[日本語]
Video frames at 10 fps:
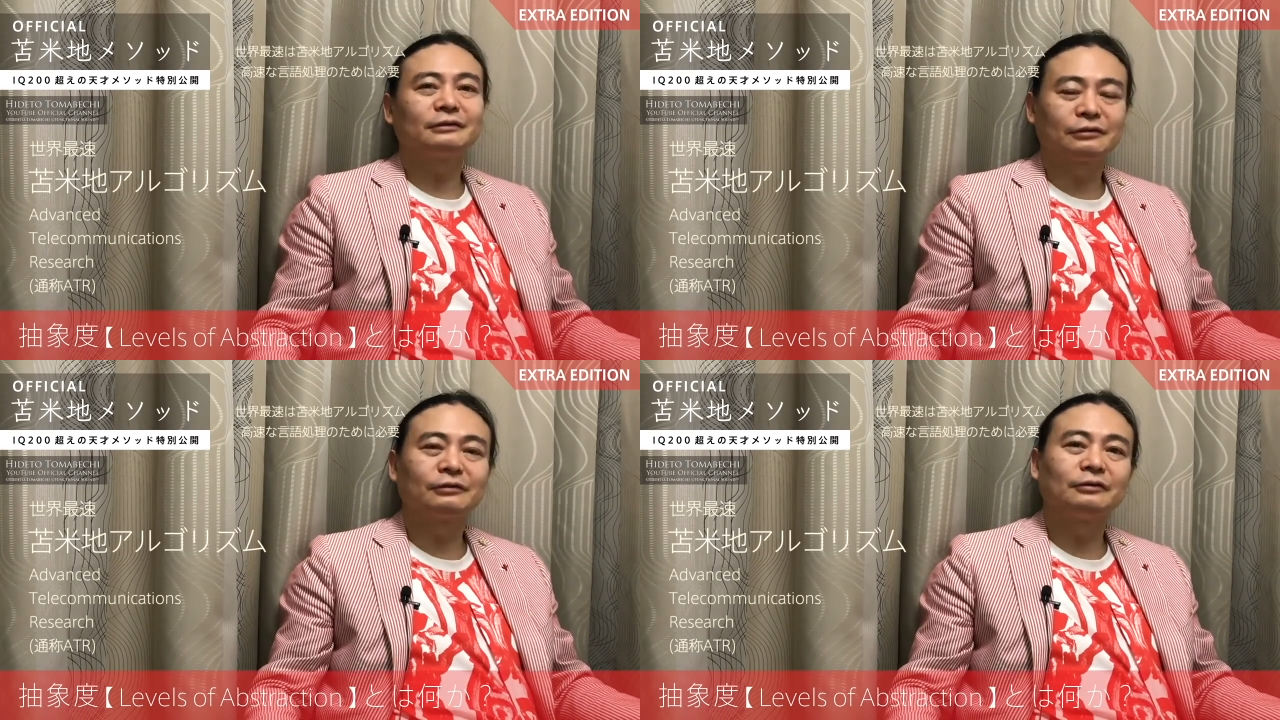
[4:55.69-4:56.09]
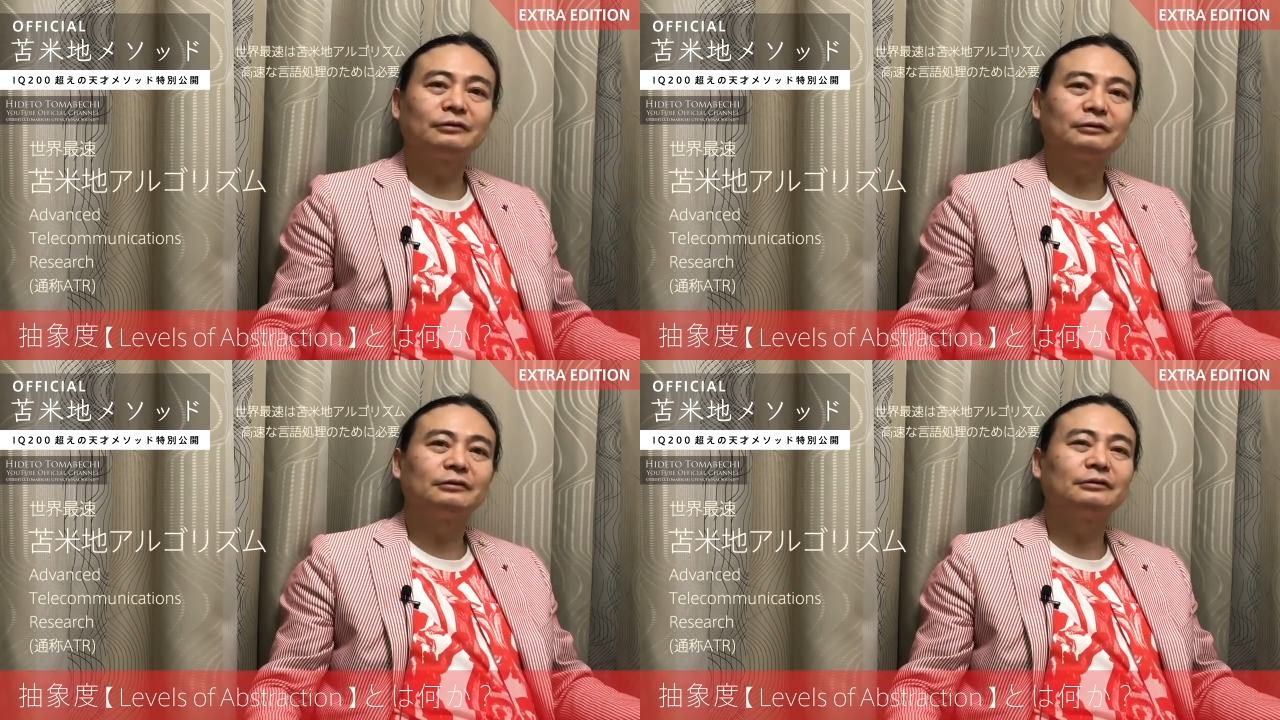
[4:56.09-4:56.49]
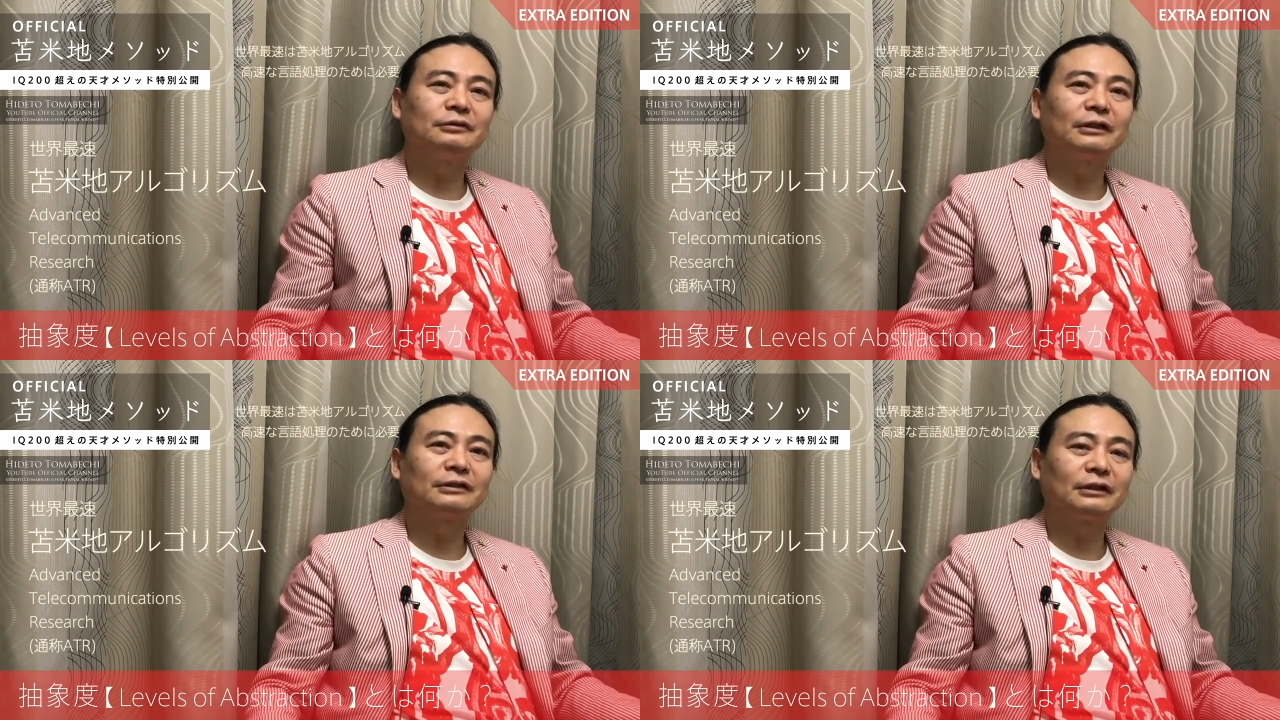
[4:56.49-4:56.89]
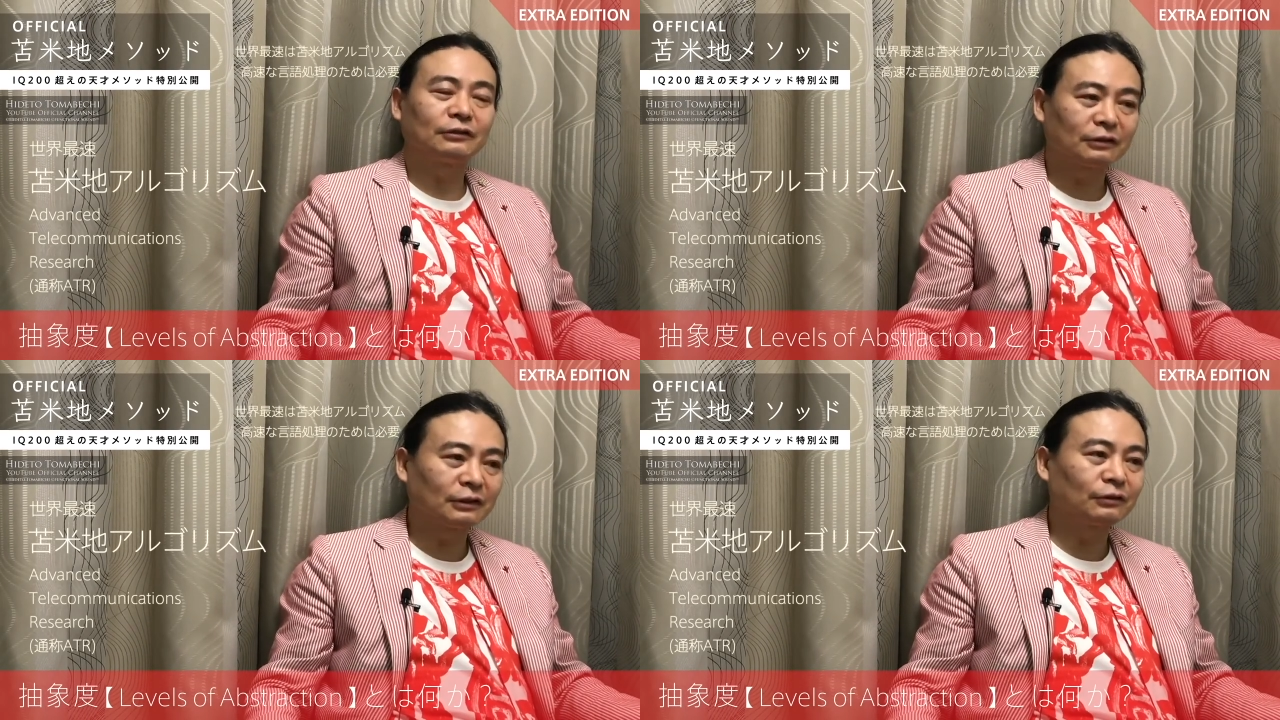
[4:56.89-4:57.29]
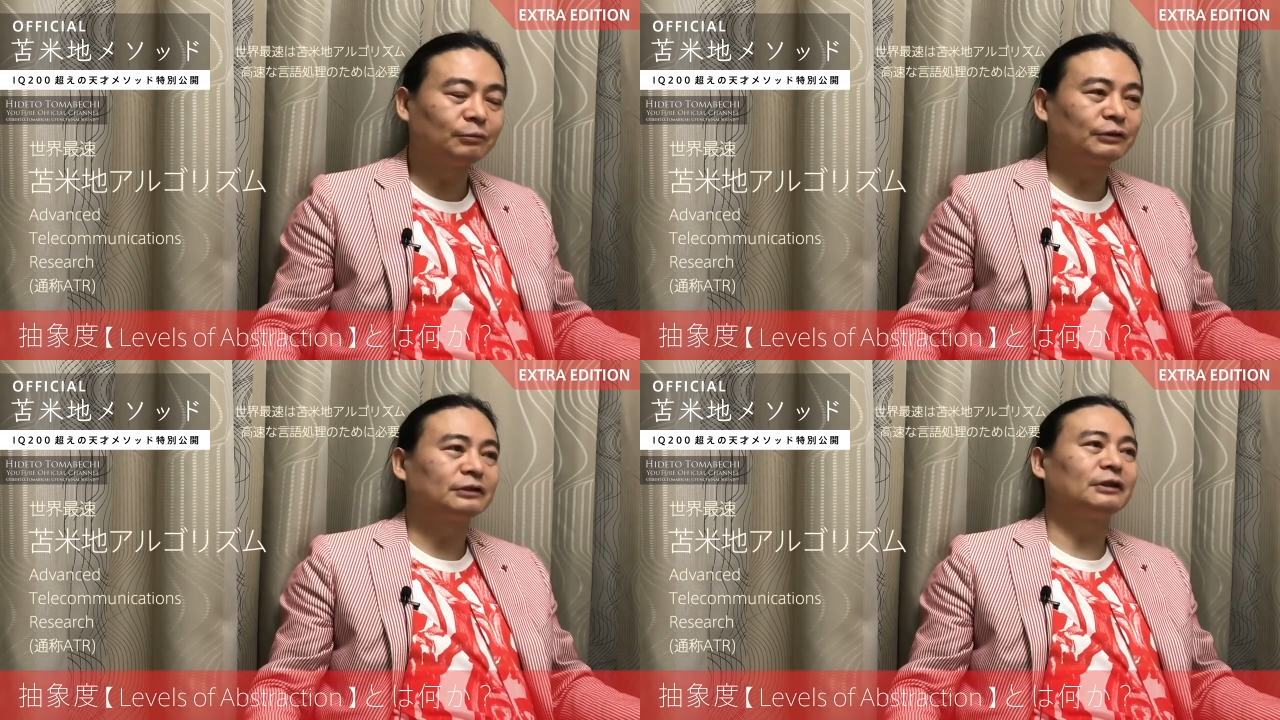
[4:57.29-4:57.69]
その数学者だったり
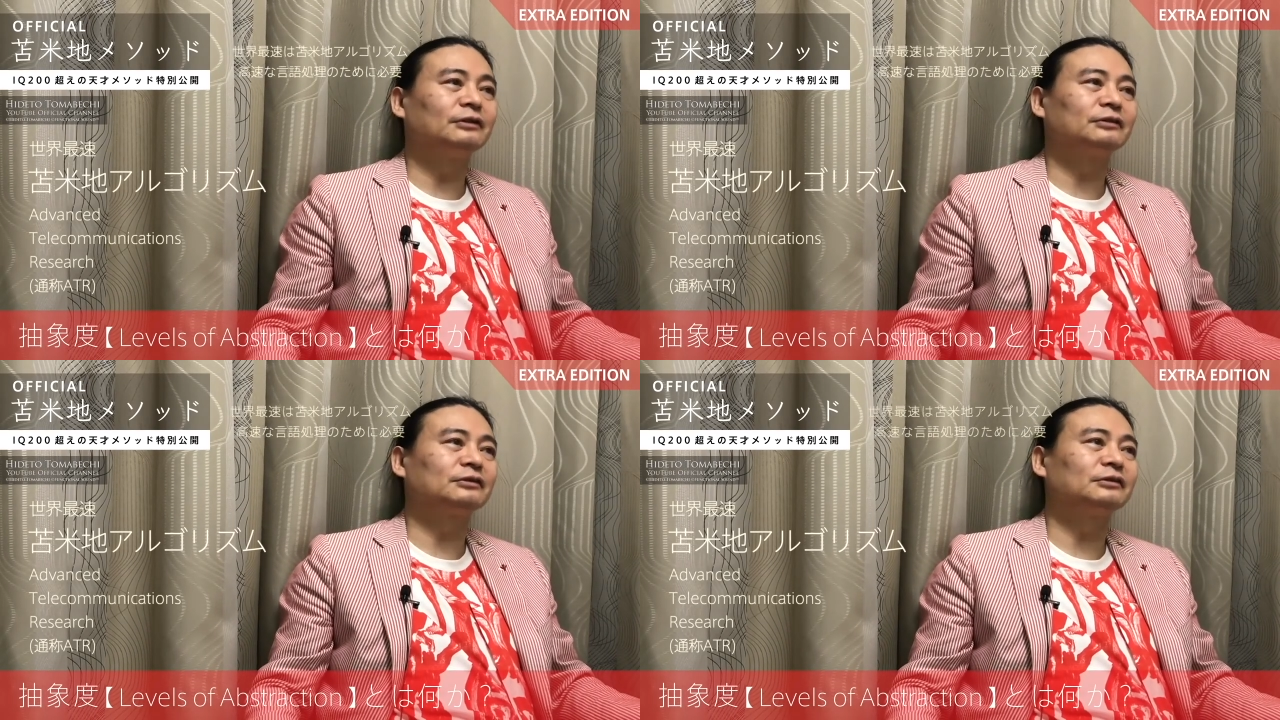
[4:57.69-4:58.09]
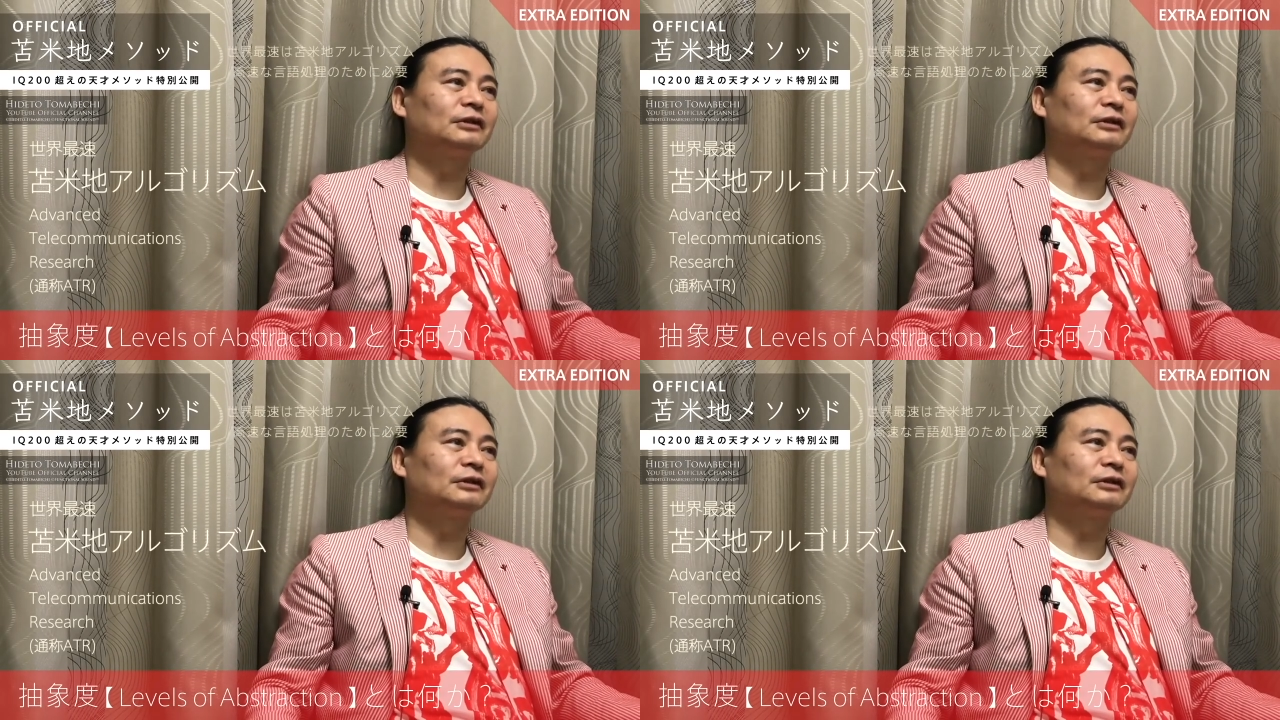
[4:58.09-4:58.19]
コンピューターサイエンティスト作っ